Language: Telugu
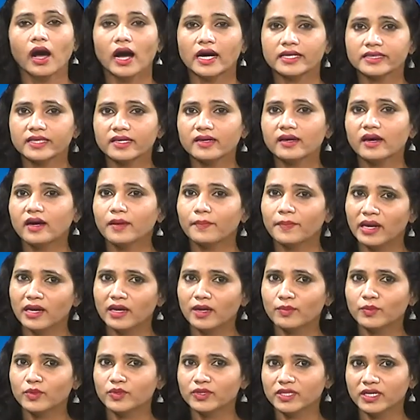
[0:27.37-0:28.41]
అతిగా
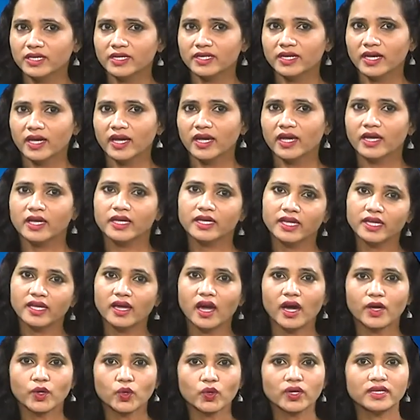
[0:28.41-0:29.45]
బెల్లంను తింటే ఈ
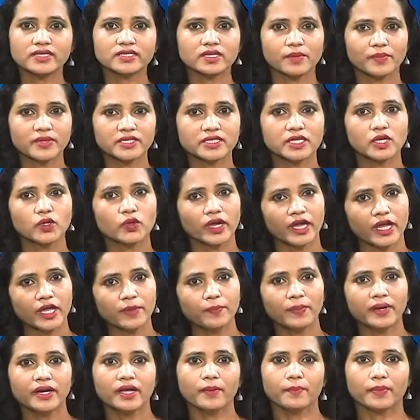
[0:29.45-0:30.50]
ఆరోగ్య సమస్యలు
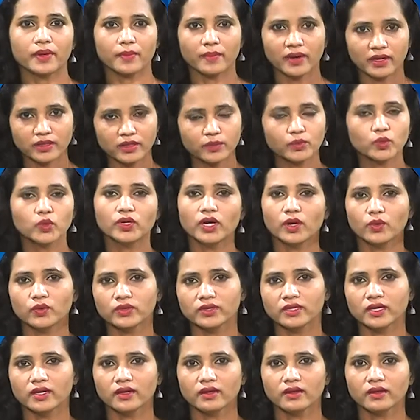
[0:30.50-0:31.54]
ఏర్పడే ప్రమాదం కూడా
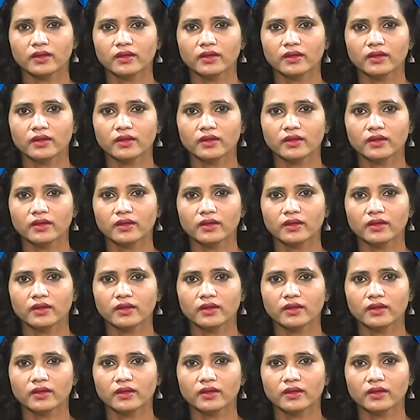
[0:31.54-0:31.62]
ఉంది